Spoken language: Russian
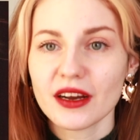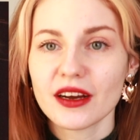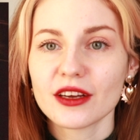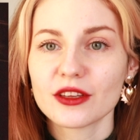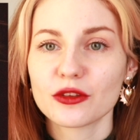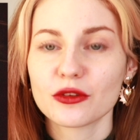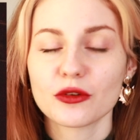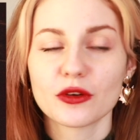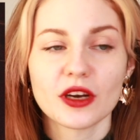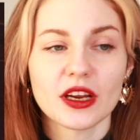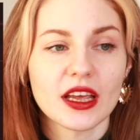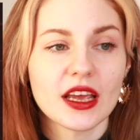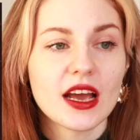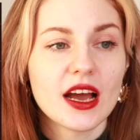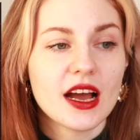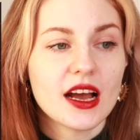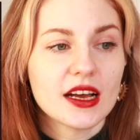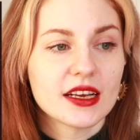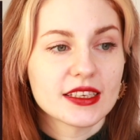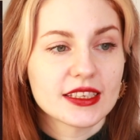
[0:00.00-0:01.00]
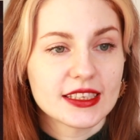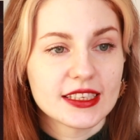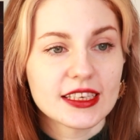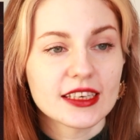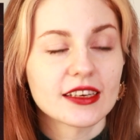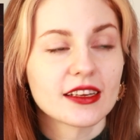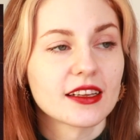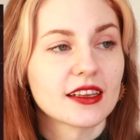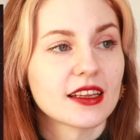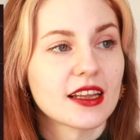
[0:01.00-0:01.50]
который
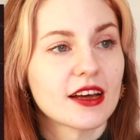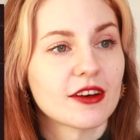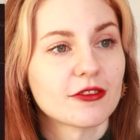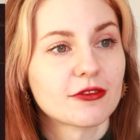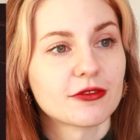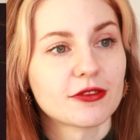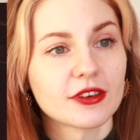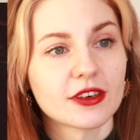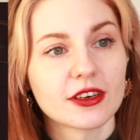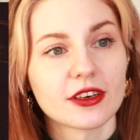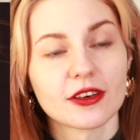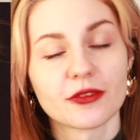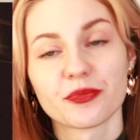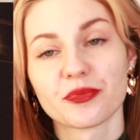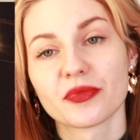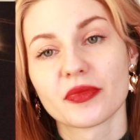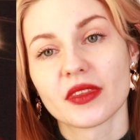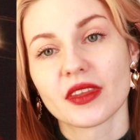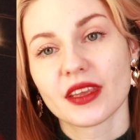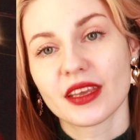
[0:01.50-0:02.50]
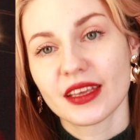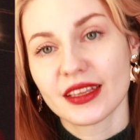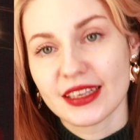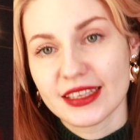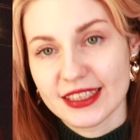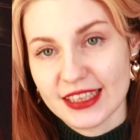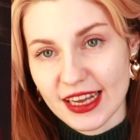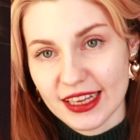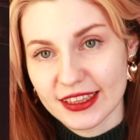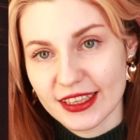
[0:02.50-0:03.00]
сделала в
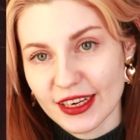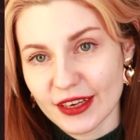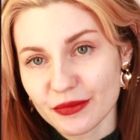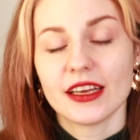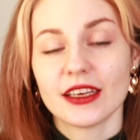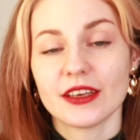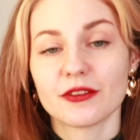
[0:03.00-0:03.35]
кинотеатре.